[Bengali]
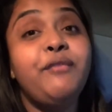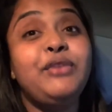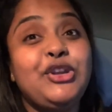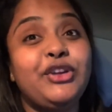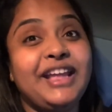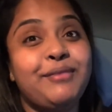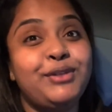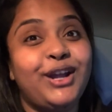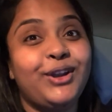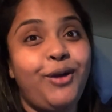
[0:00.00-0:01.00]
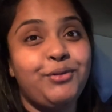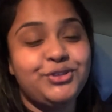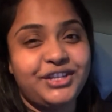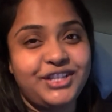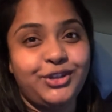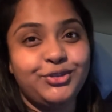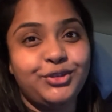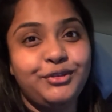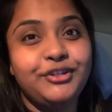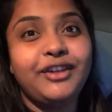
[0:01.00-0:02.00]
ভিডিওটা কেমন লাগলো অবশ্যই জানি
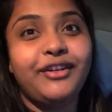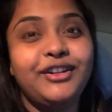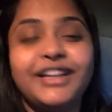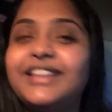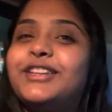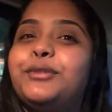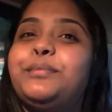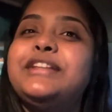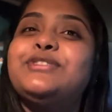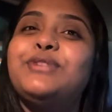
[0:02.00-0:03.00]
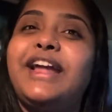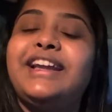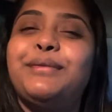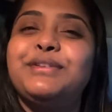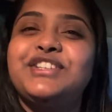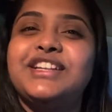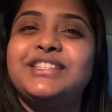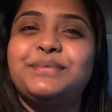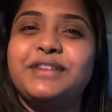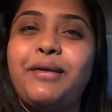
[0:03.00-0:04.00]
যদি ভিডিওটা ভালো লেগে থাকে তো প্লিজ ডু লাইক কমেন্ট শেয়ার
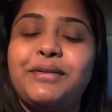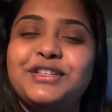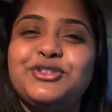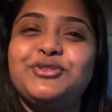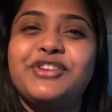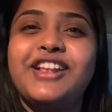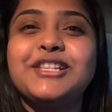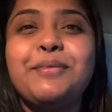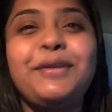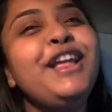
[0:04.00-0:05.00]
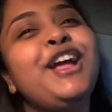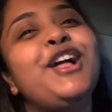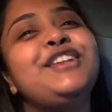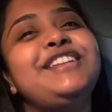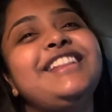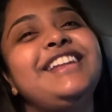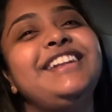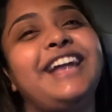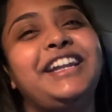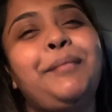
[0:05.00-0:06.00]
সাবস্ক্রাইব আমার চ্যানেল সুশায়ন ফ্যামিলি টিল দিন
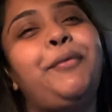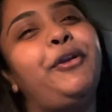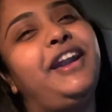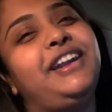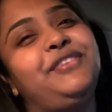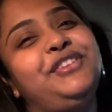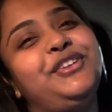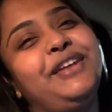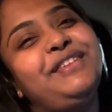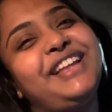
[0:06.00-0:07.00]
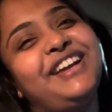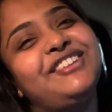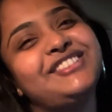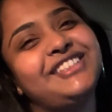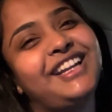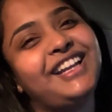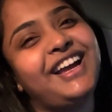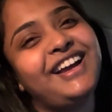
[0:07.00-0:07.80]
টাটা পরের একটা ভিডিওতে আবার দেখা হচ্ছে টাটা